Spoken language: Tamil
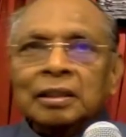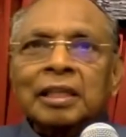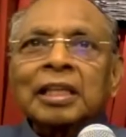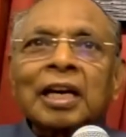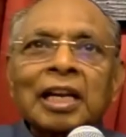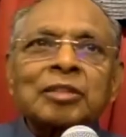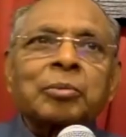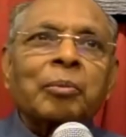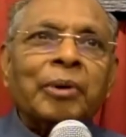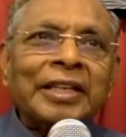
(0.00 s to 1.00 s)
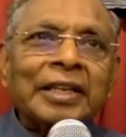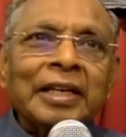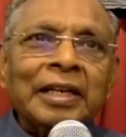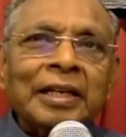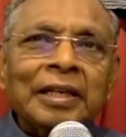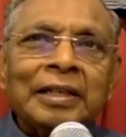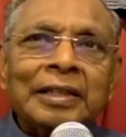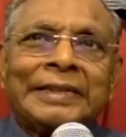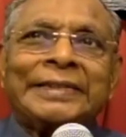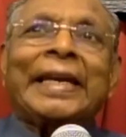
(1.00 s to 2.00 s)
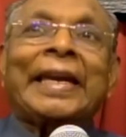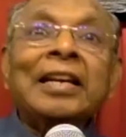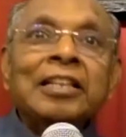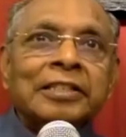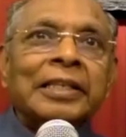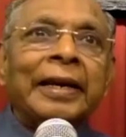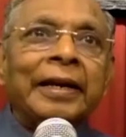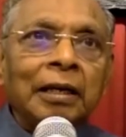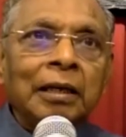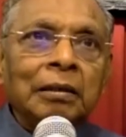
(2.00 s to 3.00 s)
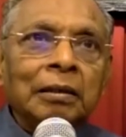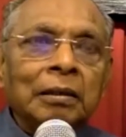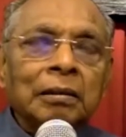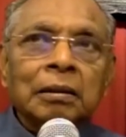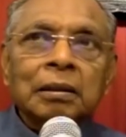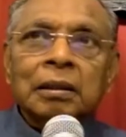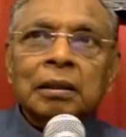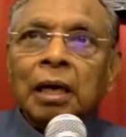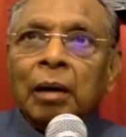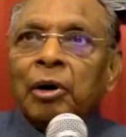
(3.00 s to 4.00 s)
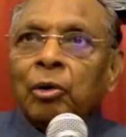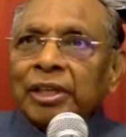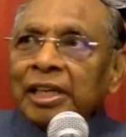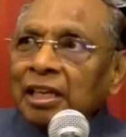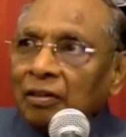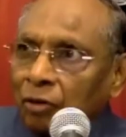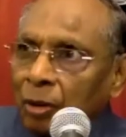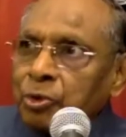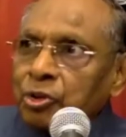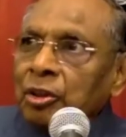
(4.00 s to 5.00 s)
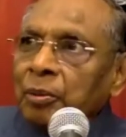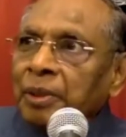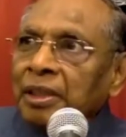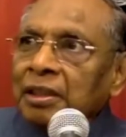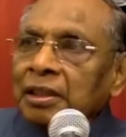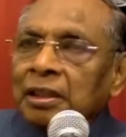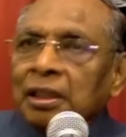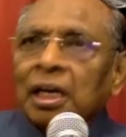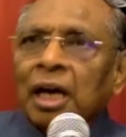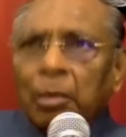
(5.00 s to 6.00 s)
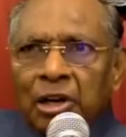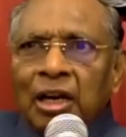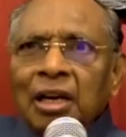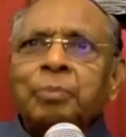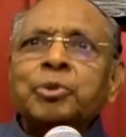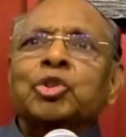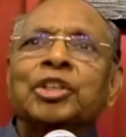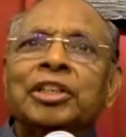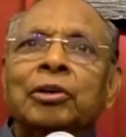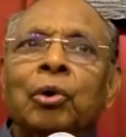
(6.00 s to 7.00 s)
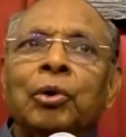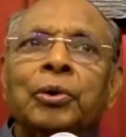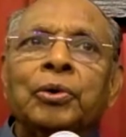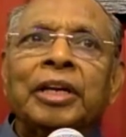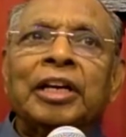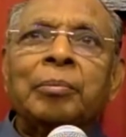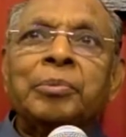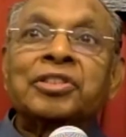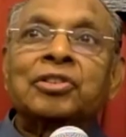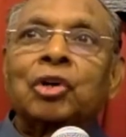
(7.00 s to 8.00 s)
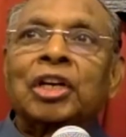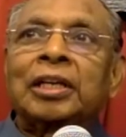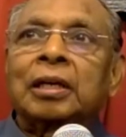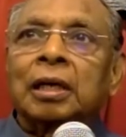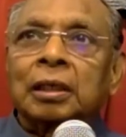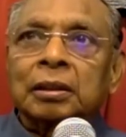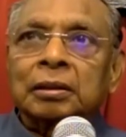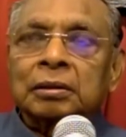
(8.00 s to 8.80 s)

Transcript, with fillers: எந்த கிளாஸ்மா படிக்கிற செகண்ட் ஸ்டாண்டர்ட் ஆமாம் உனக்கு என்ன இவ்வளோ புஸ்தகமாக இருக்குது ஆமாம் எல்லா புஸ்தகத்தையும் கொண்டு வரணும்னு எங்கள் மிஸ் சொல்லியிருக்காங்க